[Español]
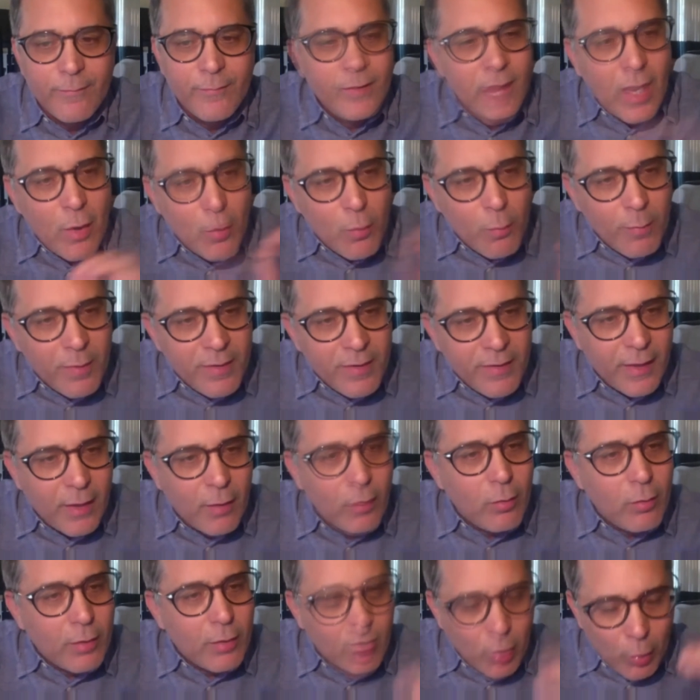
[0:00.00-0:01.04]
Hay un
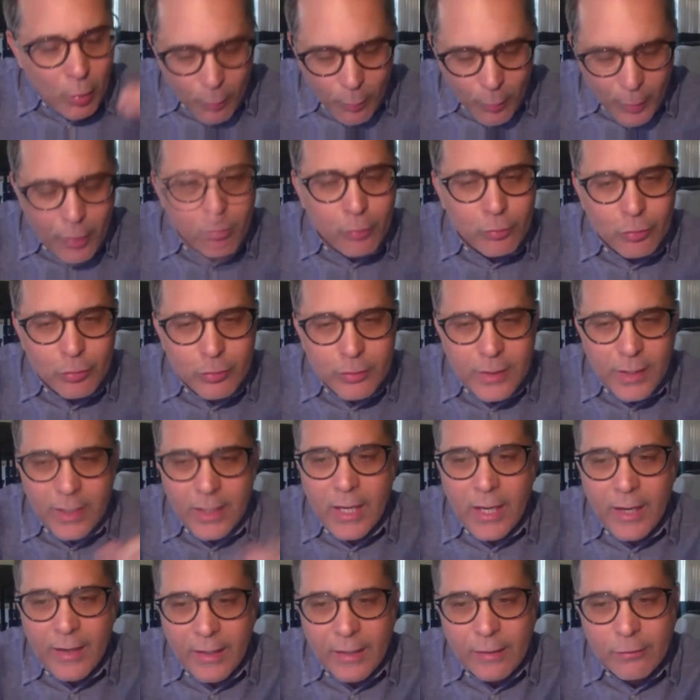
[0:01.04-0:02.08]
video que lo pueden consultar en
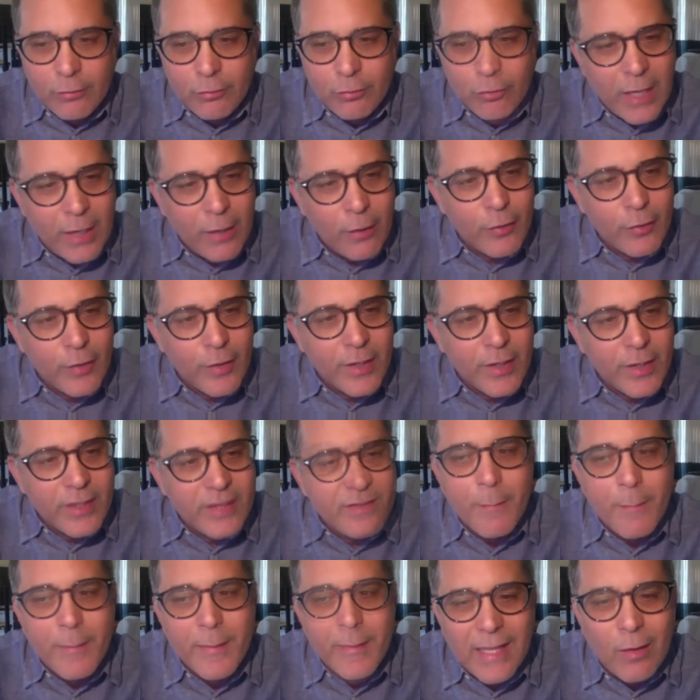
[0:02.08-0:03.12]
las redes sociales donde dice, me
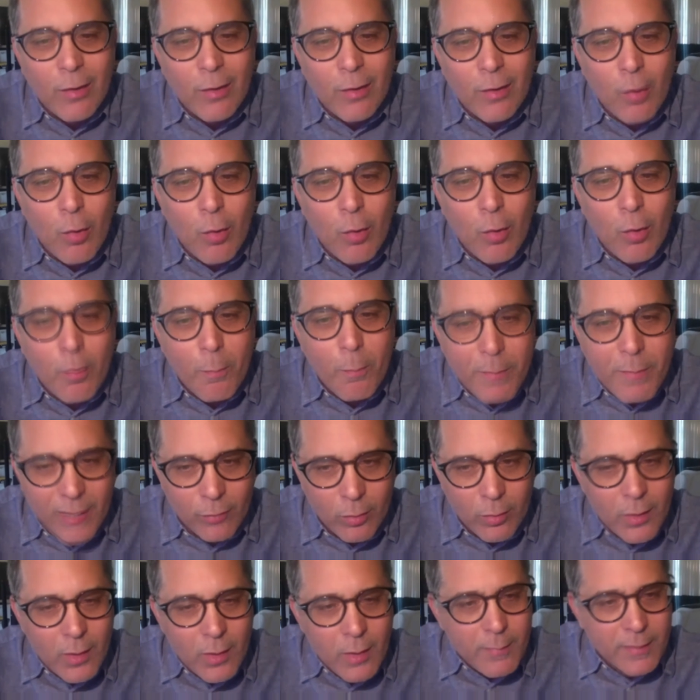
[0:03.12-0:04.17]
están golpeando,
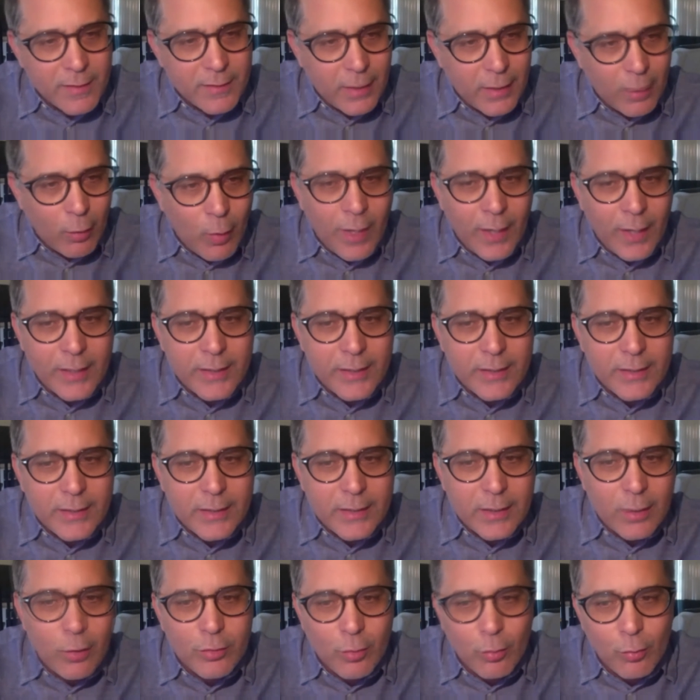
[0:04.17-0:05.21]
mientras los agentes
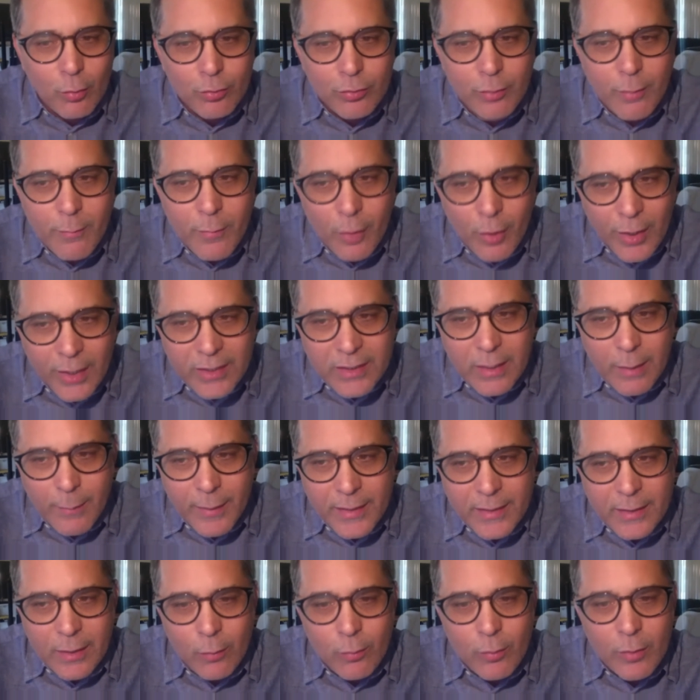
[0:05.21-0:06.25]
los introducen
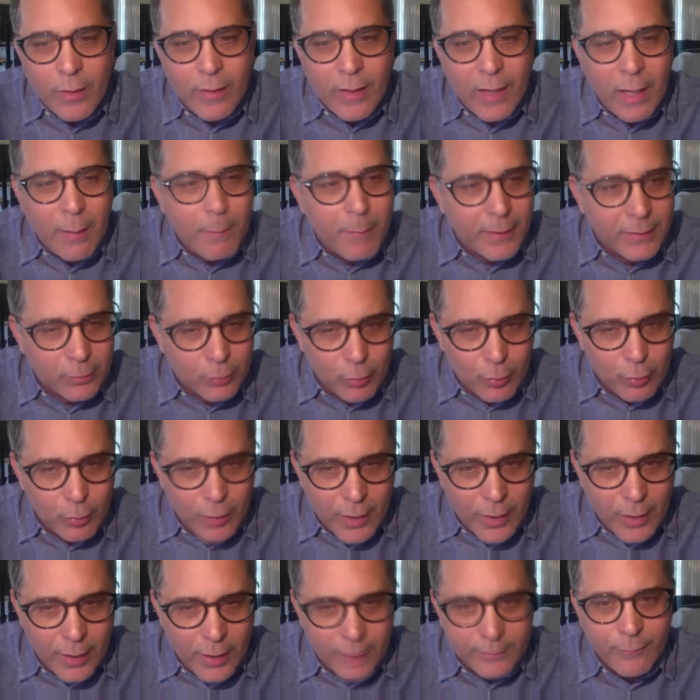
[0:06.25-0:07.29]
violentamente en una de las
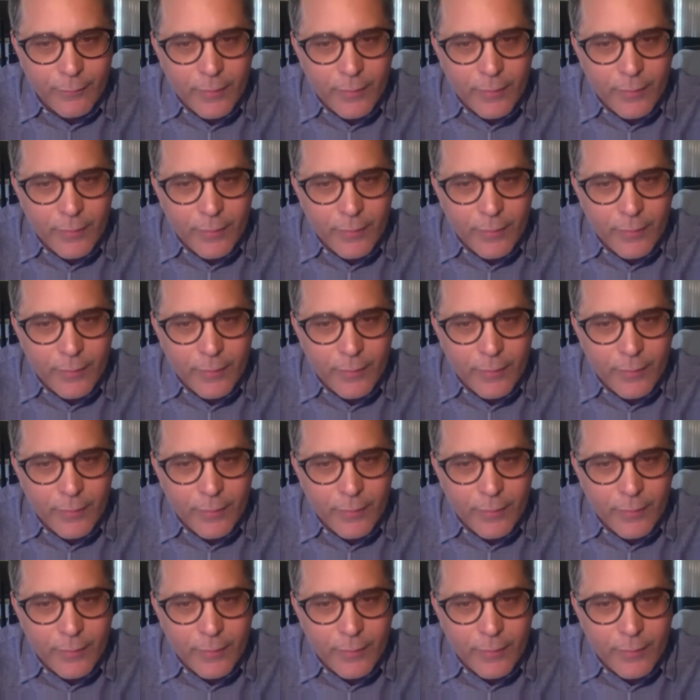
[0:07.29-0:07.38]
patrullas.